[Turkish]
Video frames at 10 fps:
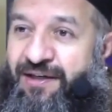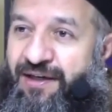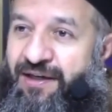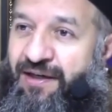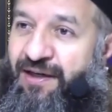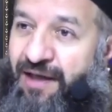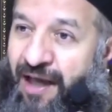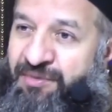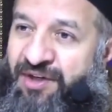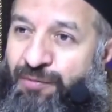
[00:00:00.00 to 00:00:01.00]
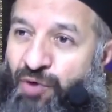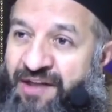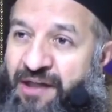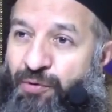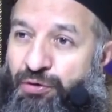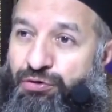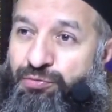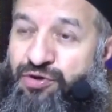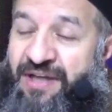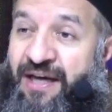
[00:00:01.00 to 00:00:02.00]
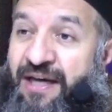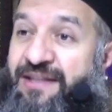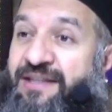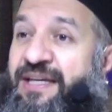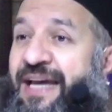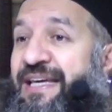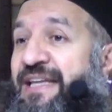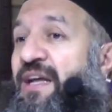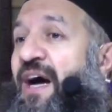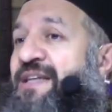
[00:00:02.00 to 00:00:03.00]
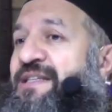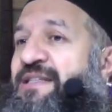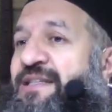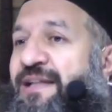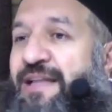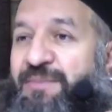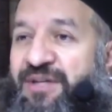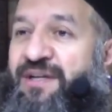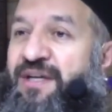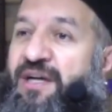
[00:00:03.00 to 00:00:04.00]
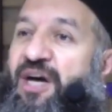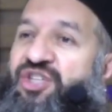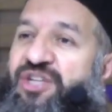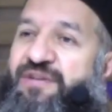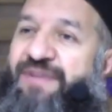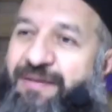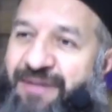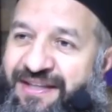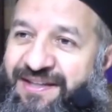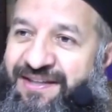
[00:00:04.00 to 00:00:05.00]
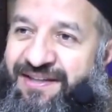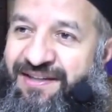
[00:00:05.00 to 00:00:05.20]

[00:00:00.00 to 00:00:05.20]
e, emrine muhatap olduğumuzda direkt itaatsizlikle bir karşılık vermedik.